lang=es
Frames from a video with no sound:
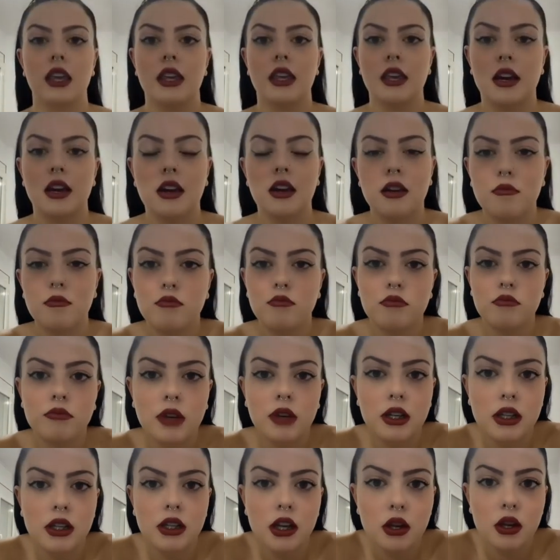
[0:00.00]
Ya
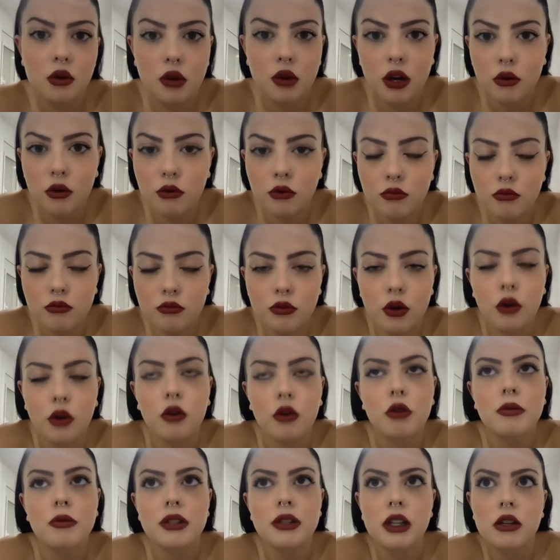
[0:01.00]
me ha salido,
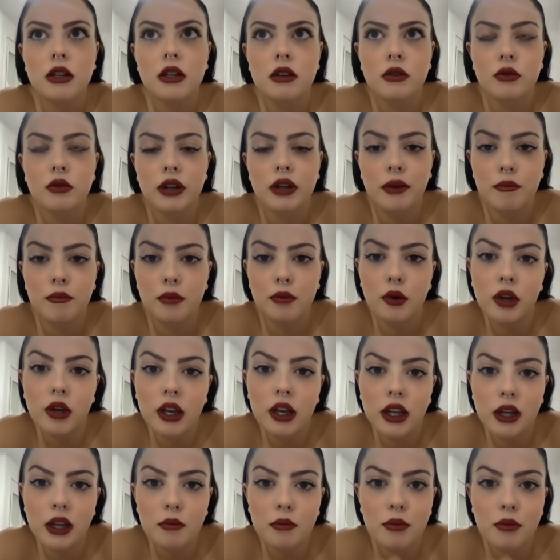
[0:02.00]
bueno, no me ha salido ningún
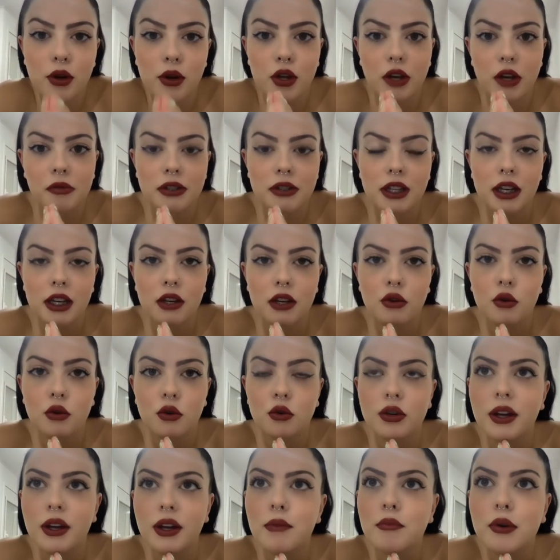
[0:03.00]
spoiler, pero ya me ha
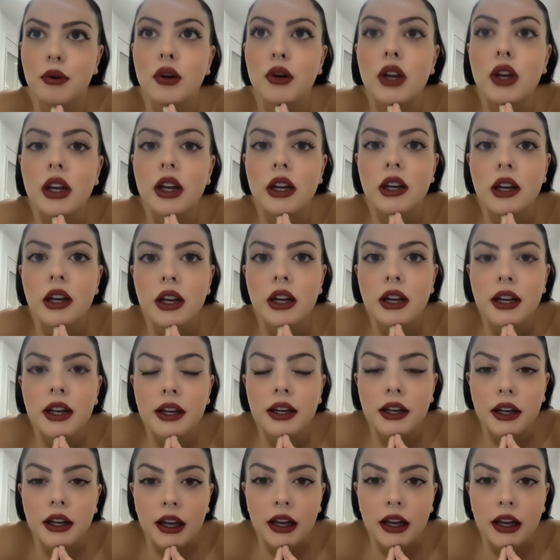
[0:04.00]
salido un spoiler